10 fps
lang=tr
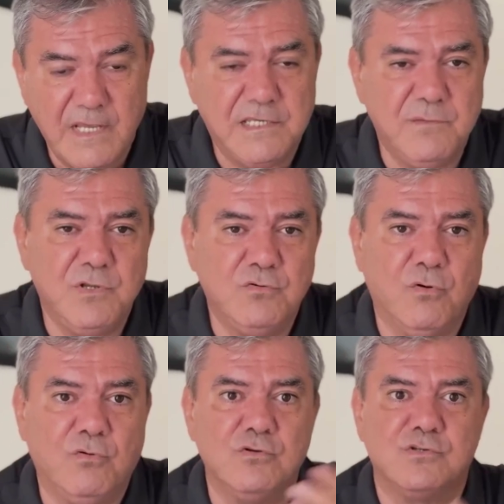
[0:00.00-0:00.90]

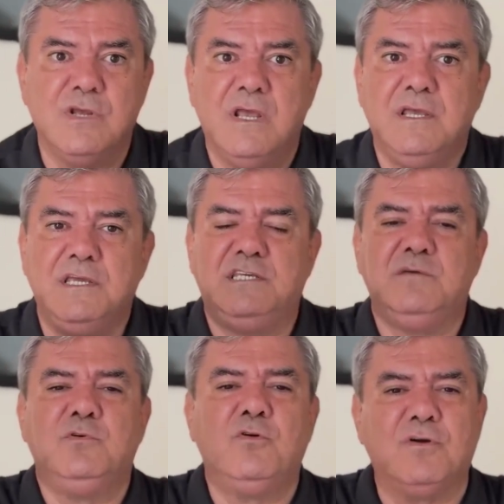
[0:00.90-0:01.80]
2009,
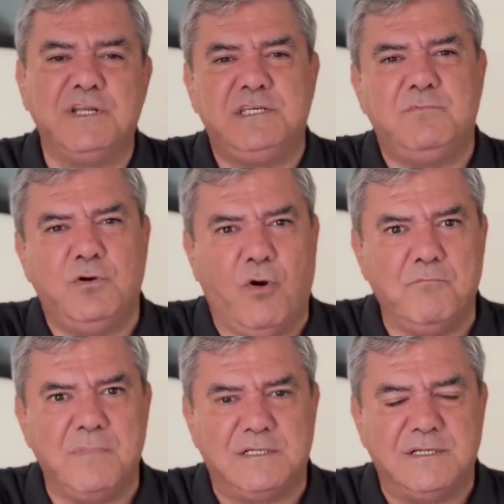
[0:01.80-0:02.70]
2010,
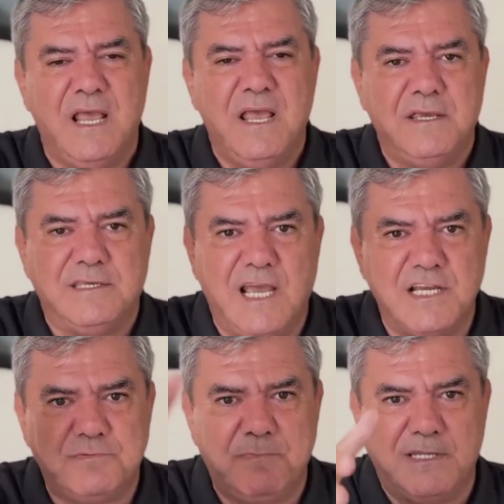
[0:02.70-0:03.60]
2011
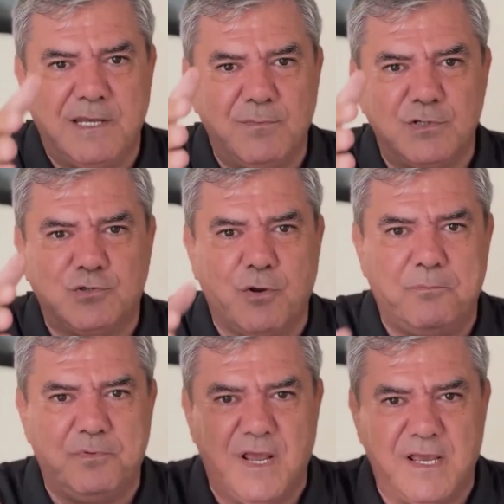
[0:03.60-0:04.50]
geçmediğimiz
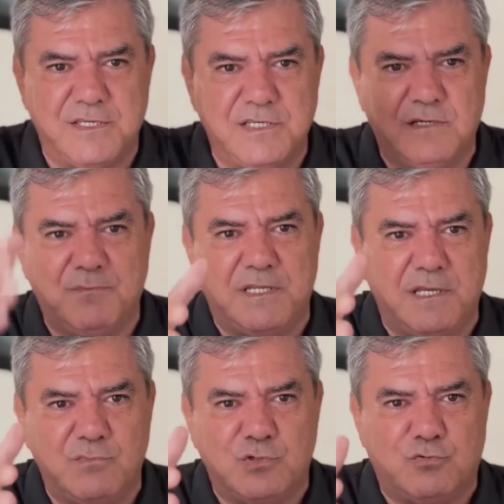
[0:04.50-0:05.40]
köprüye,
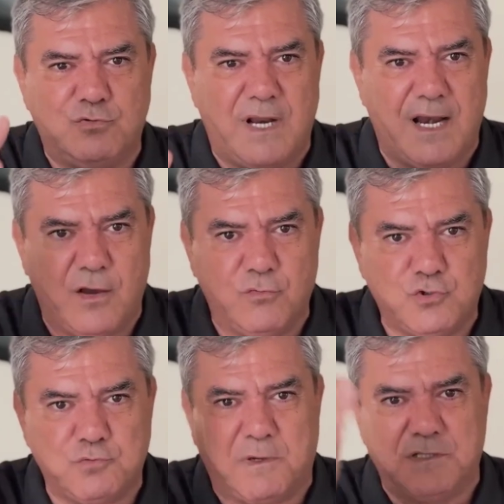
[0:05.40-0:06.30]
girmediğimiz tünele,
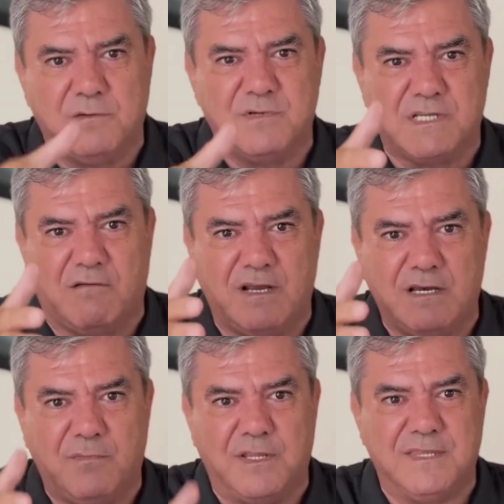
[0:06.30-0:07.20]
uçmadığımız
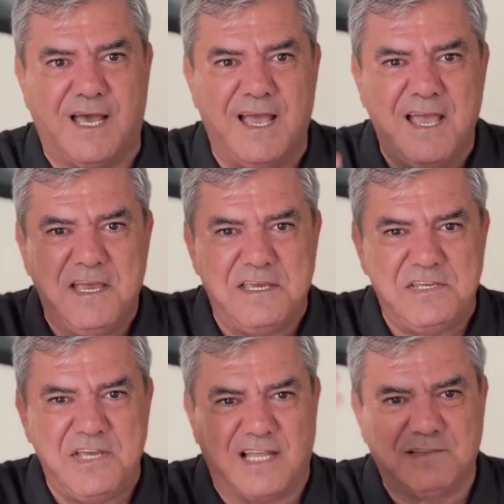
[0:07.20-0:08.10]
havalimanına,
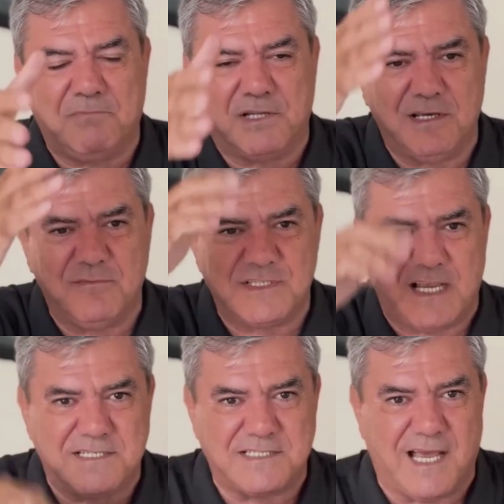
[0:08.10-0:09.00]
yatmadığımız
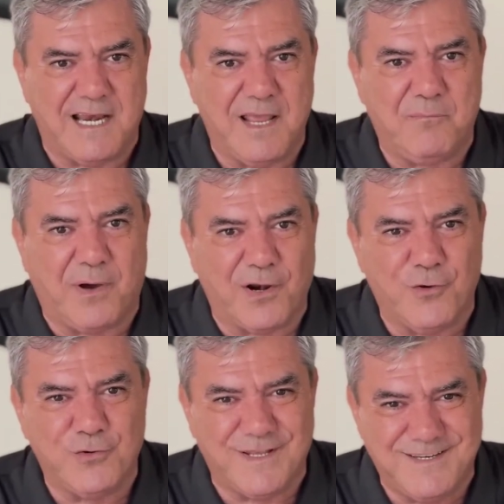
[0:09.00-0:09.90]
hastaneye
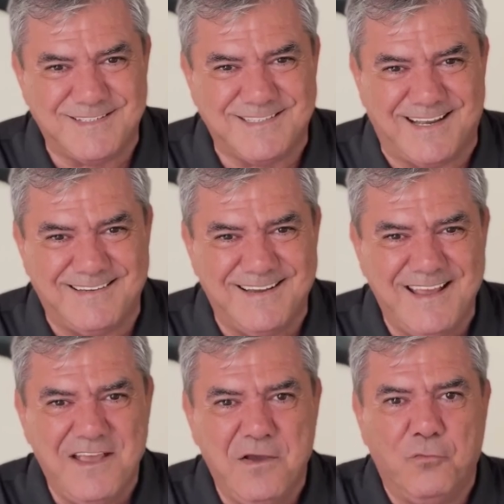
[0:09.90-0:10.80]
para ödenirken
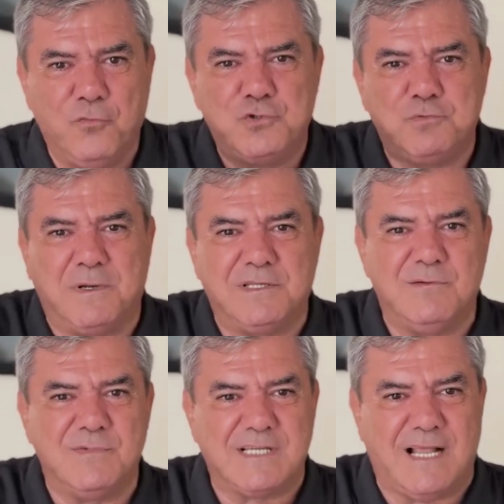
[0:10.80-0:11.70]

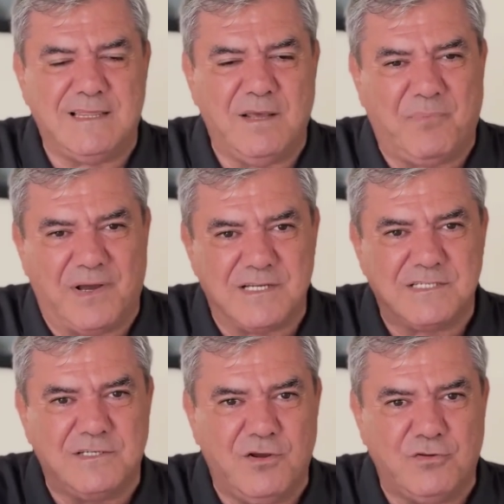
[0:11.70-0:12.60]
uçmadığımız halde
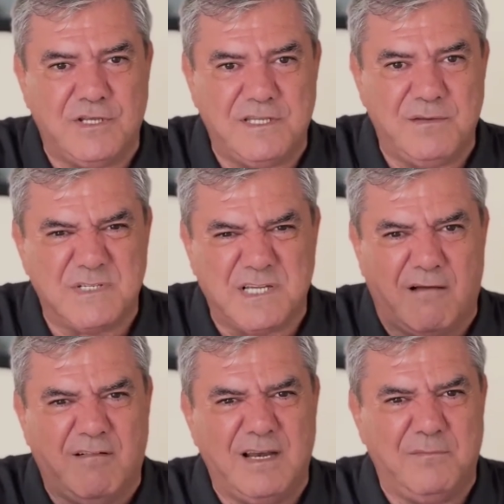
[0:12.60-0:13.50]
parasını ödediğimiz
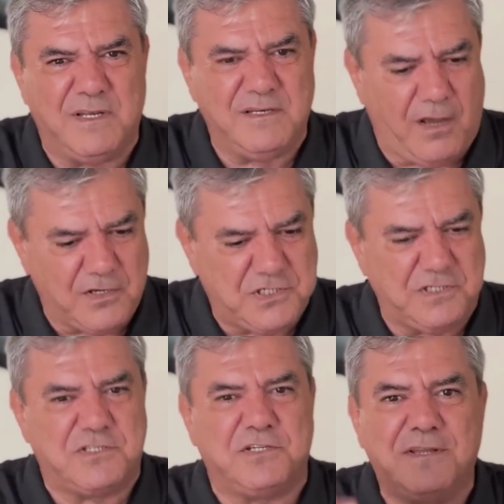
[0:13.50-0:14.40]
havalimanının
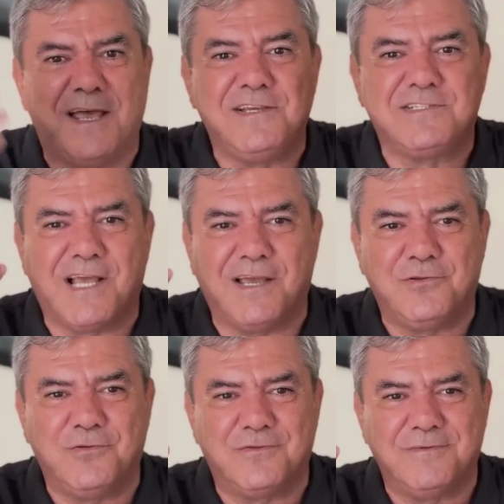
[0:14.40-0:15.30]
açılışında izah
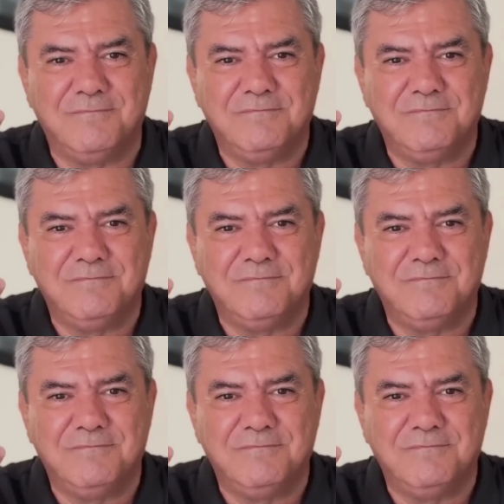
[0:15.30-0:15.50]
ediyor.